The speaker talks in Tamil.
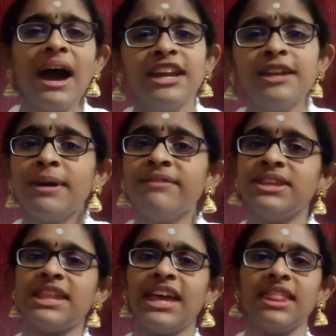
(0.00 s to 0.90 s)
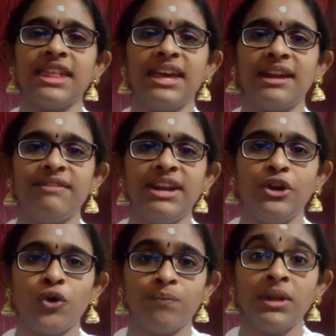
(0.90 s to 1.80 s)
அனுபவித்தே தீர
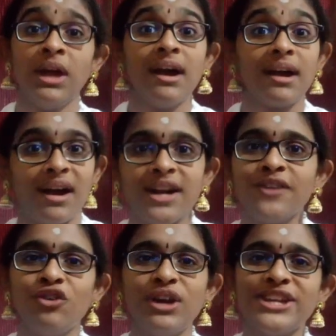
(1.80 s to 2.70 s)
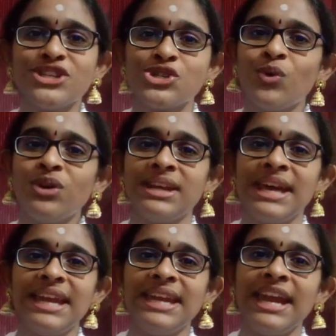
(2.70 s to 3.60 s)
வேண்டும் கடவுள் என்று
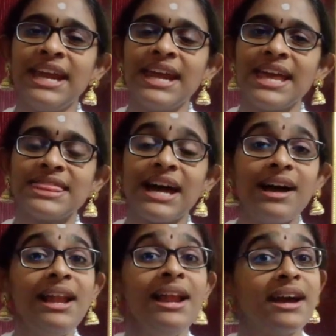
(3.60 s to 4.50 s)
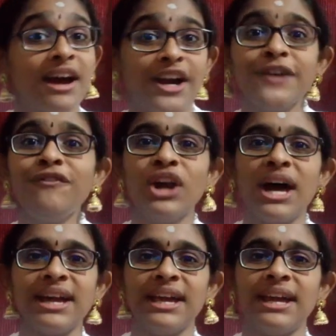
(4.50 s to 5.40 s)
உன்னை நீ நினைத்தால்
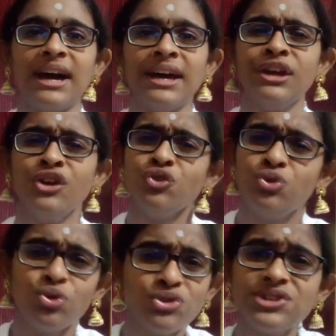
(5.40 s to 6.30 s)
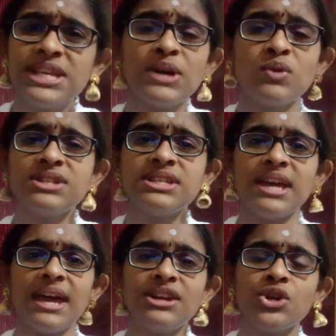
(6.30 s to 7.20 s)
கடவுளாகிறாய் தூசி
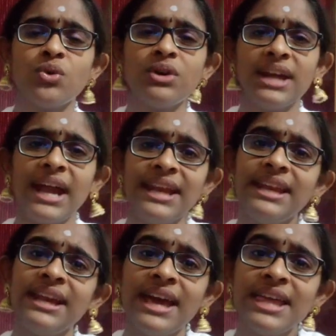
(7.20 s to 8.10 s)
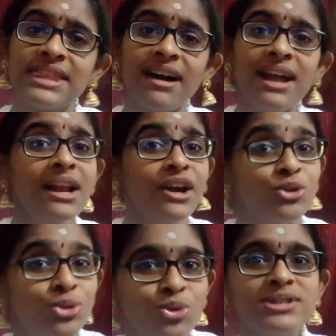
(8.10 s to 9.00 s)
என்று உன்னை நீ நினைத்தால்
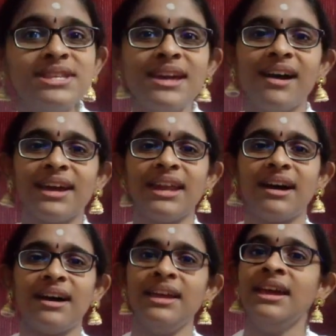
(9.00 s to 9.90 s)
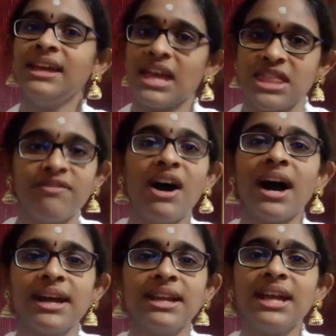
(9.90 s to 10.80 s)
தூசியாகிறாய்
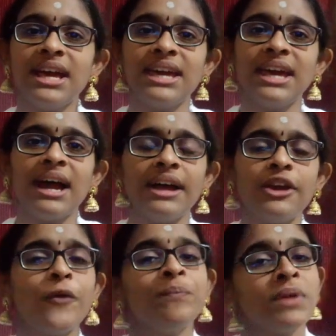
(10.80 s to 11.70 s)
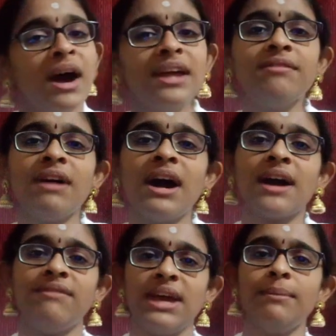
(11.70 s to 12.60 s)
எதுவாக நினைக்கிறாயோ
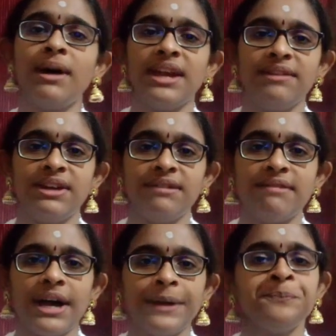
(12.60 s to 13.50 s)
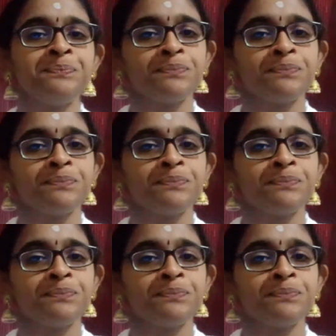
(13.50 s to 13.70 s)
அதுவாகவே மாறிவிடுவாய்